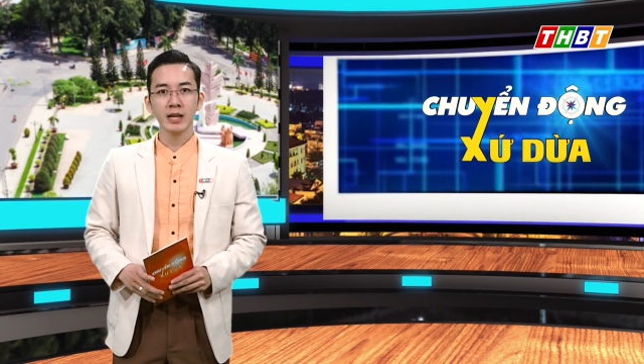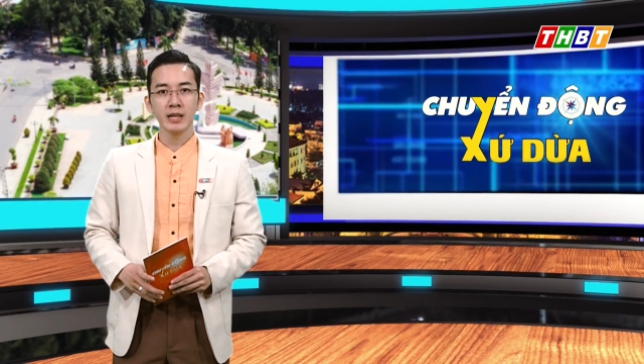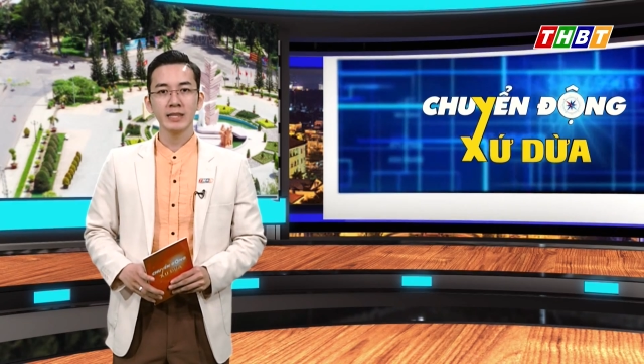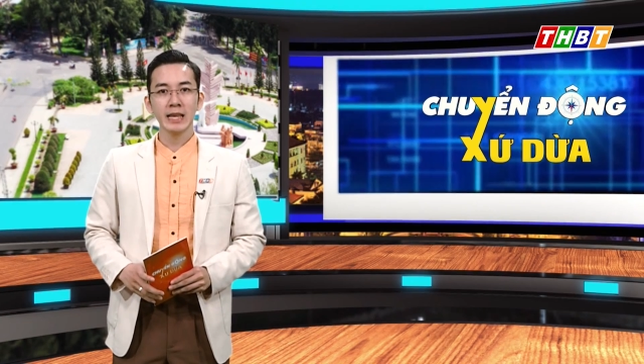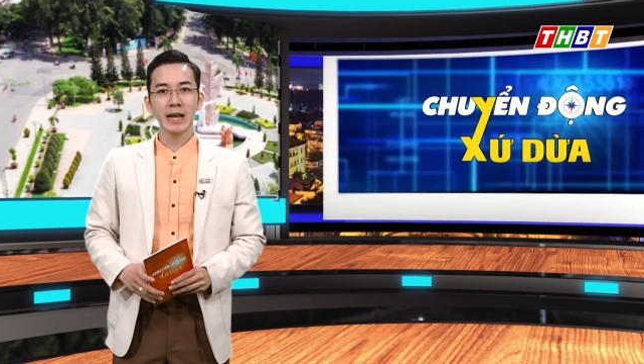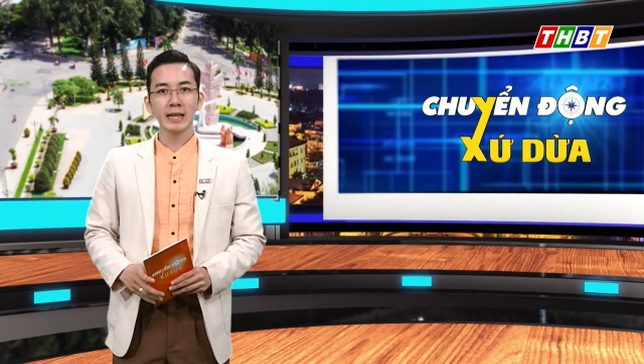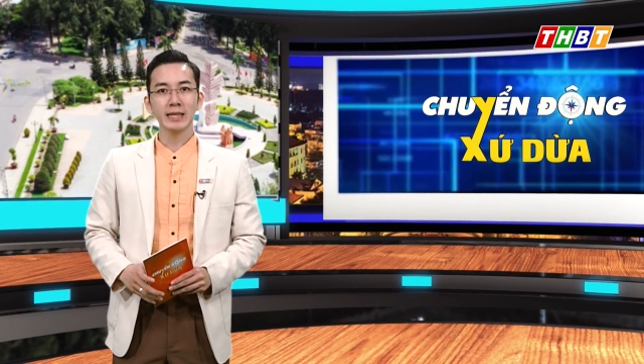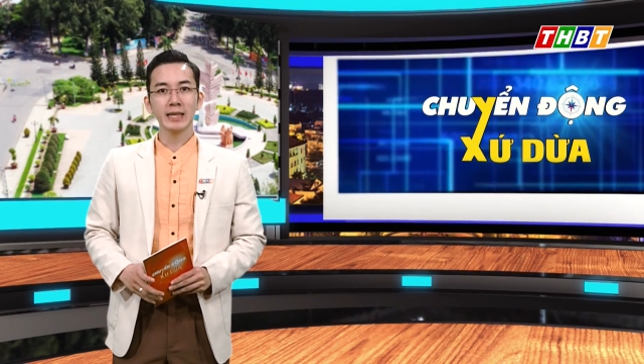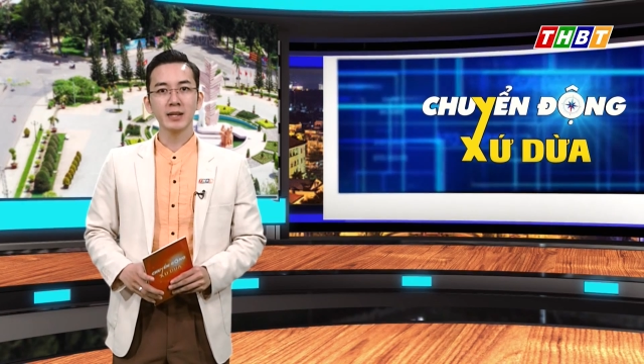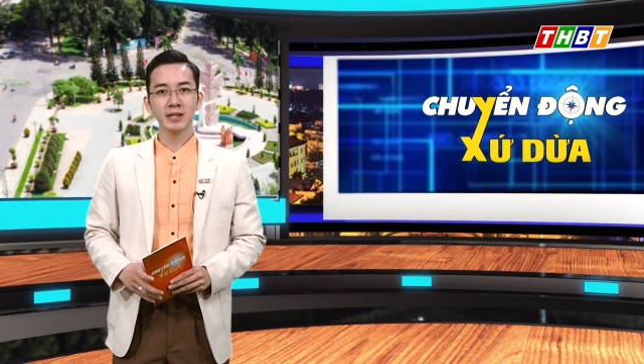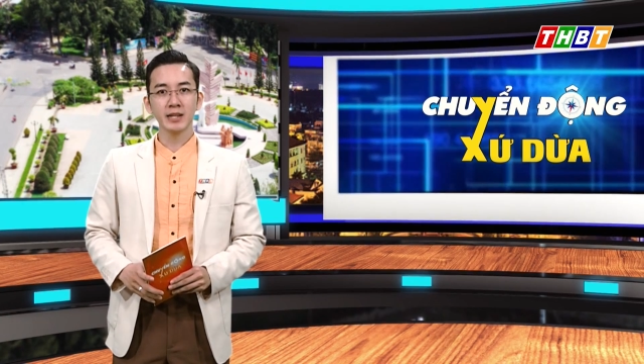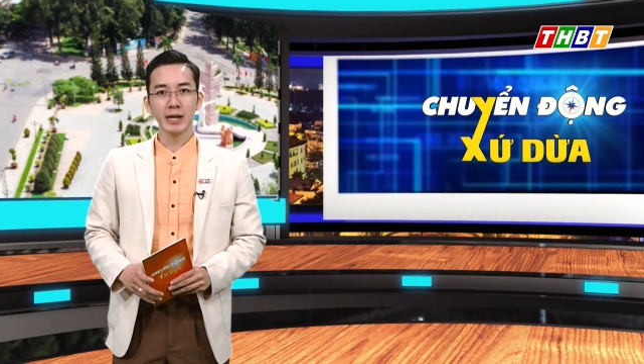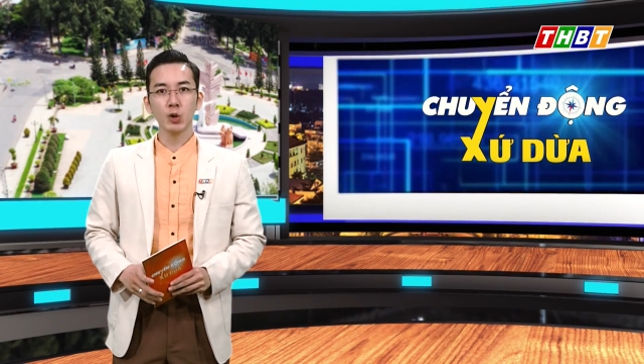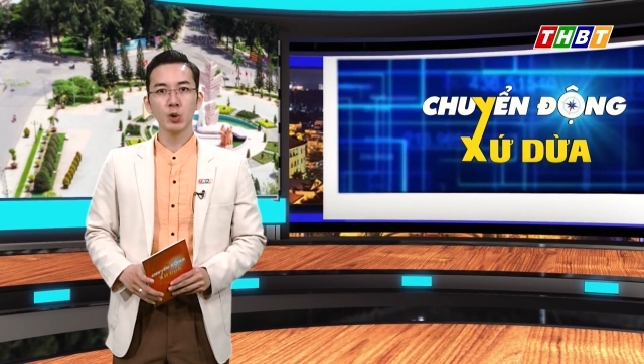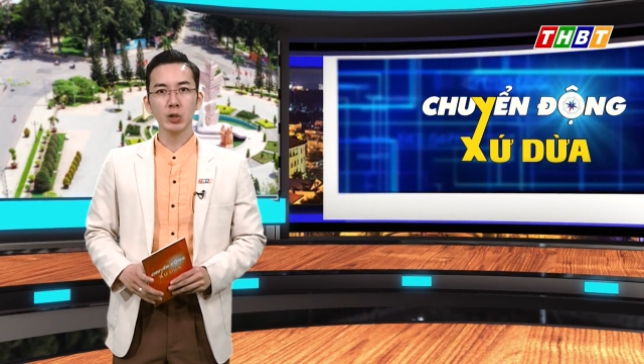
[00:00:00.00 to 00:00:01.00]
và nhánh
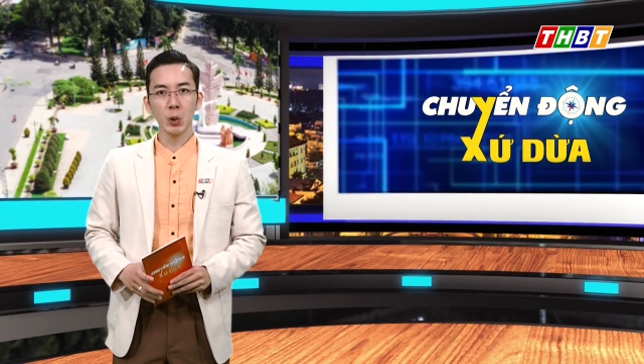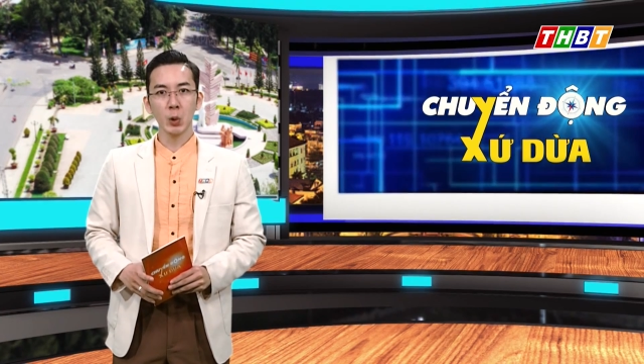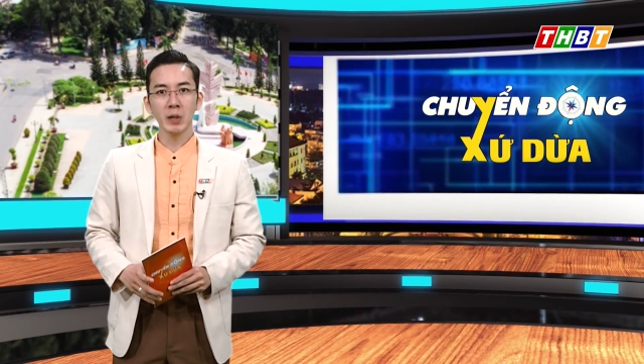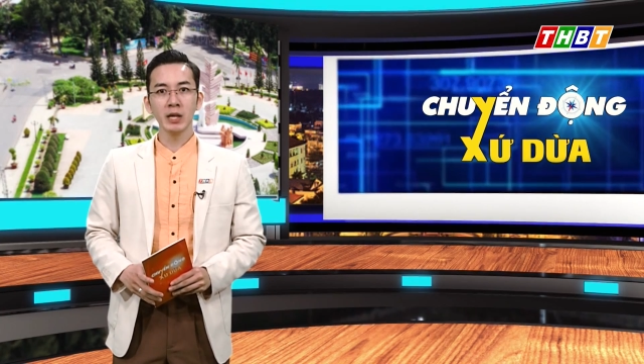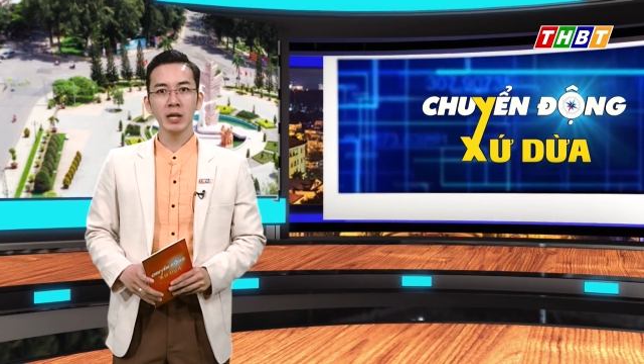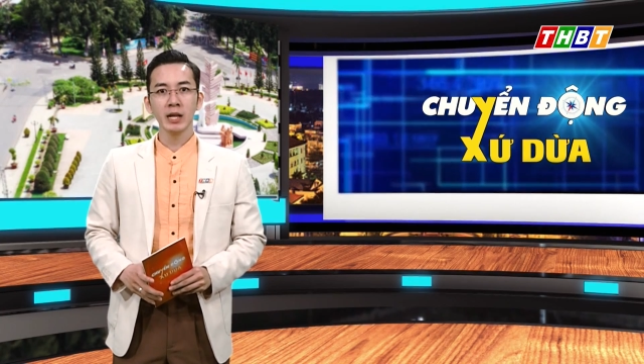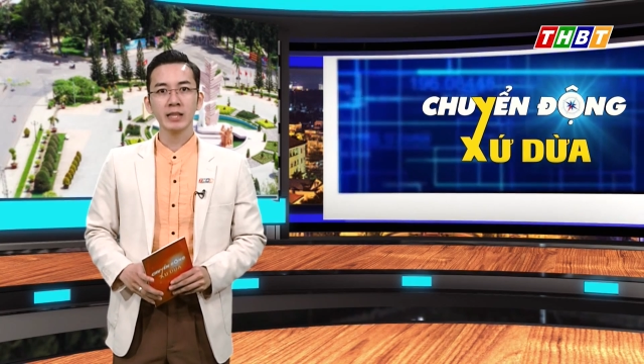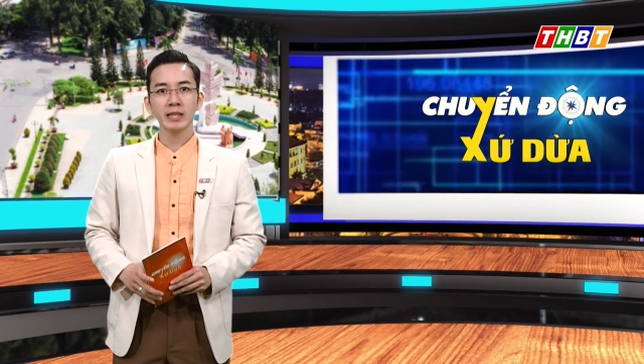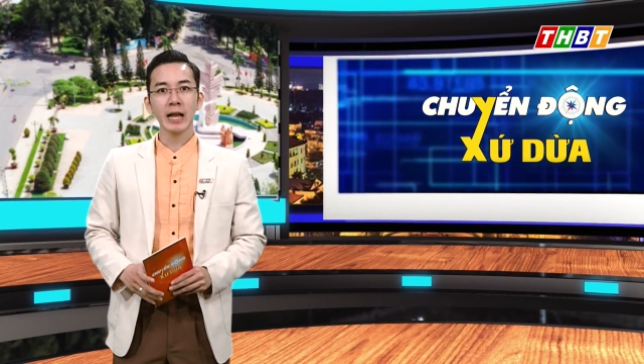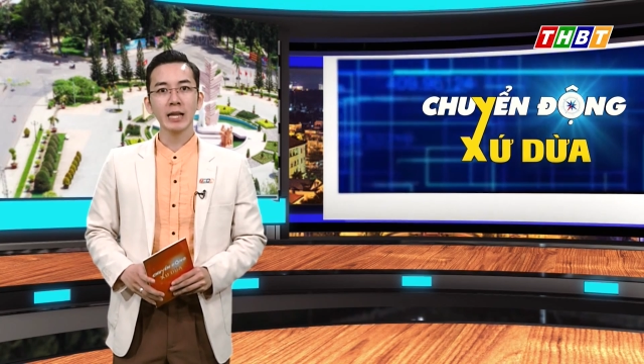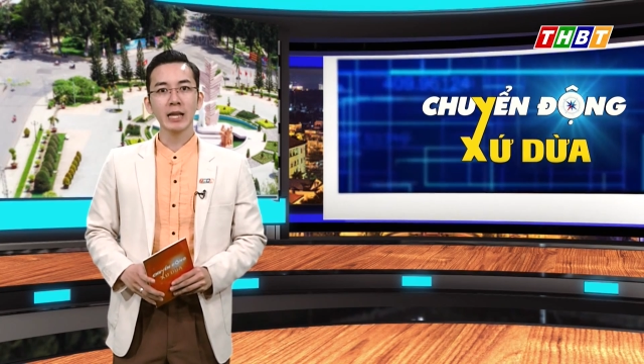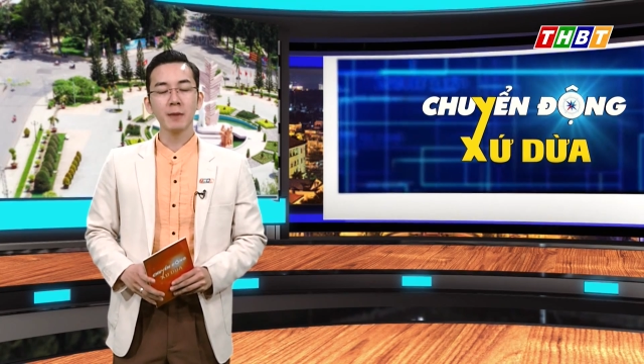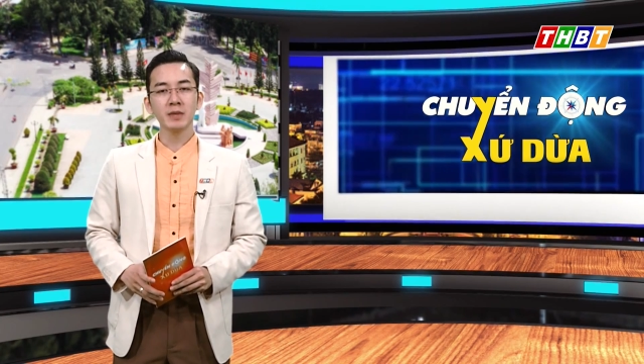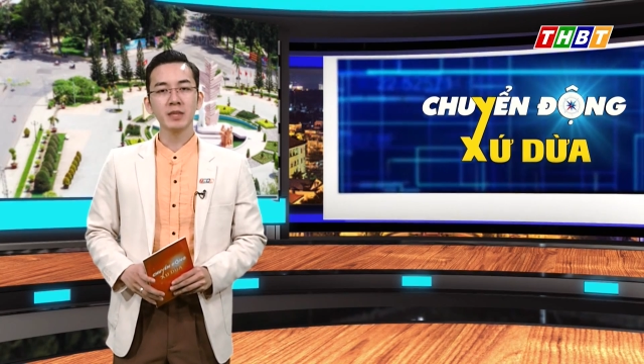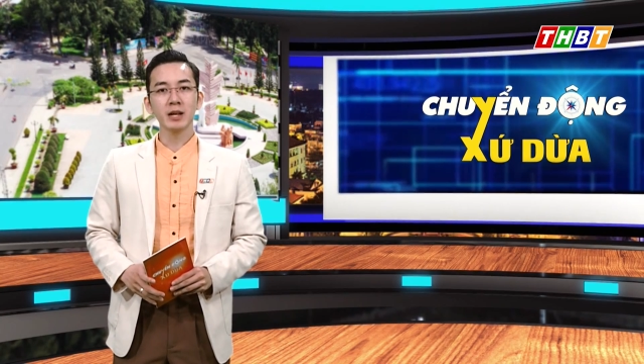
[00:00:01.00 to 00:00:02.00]
rẽ đấu nối tại
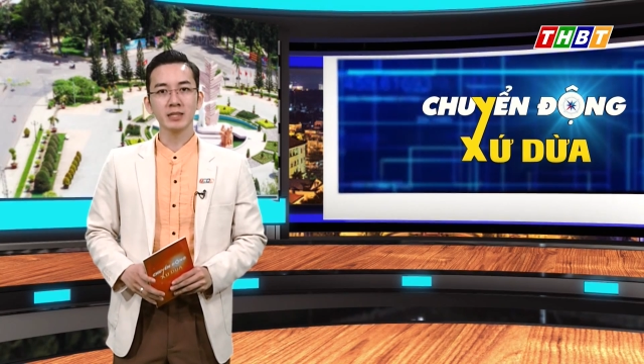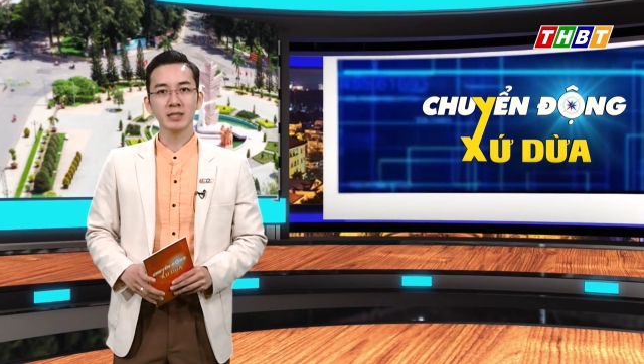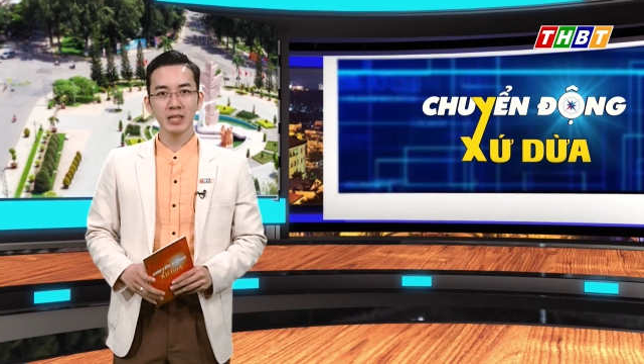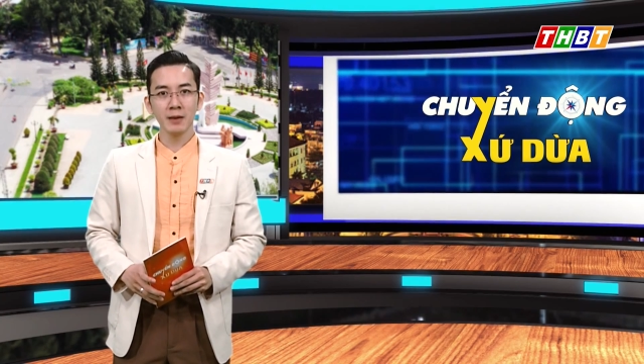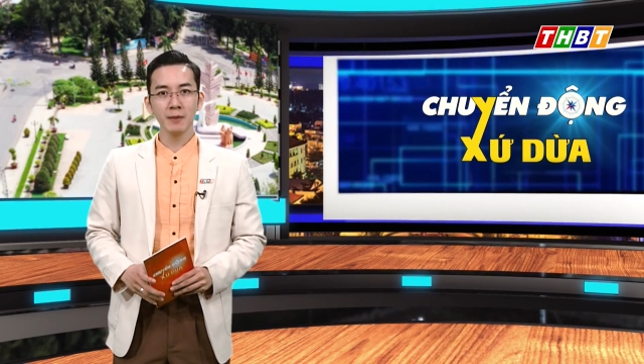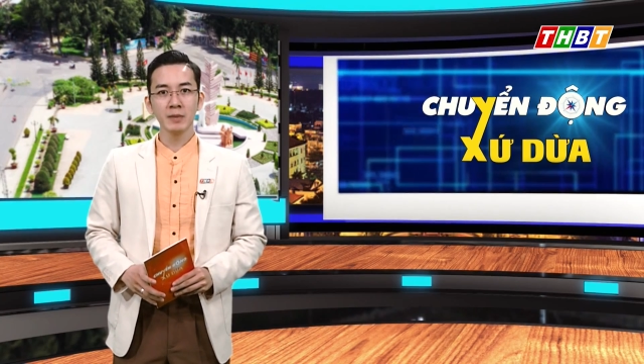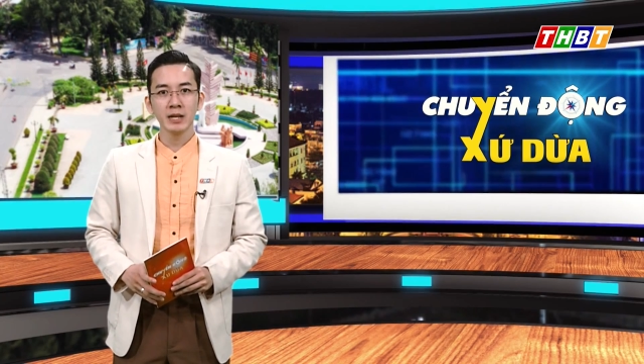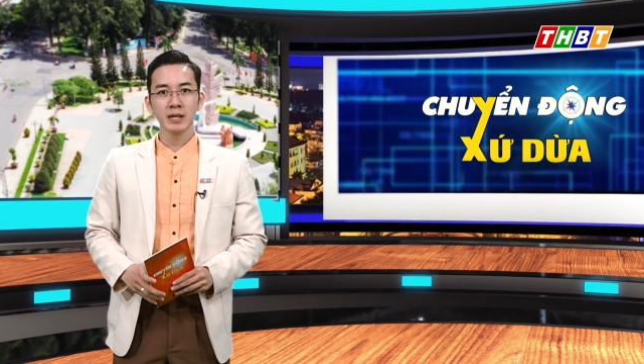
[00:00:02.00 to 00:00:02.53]
ấp Chợ Xếp,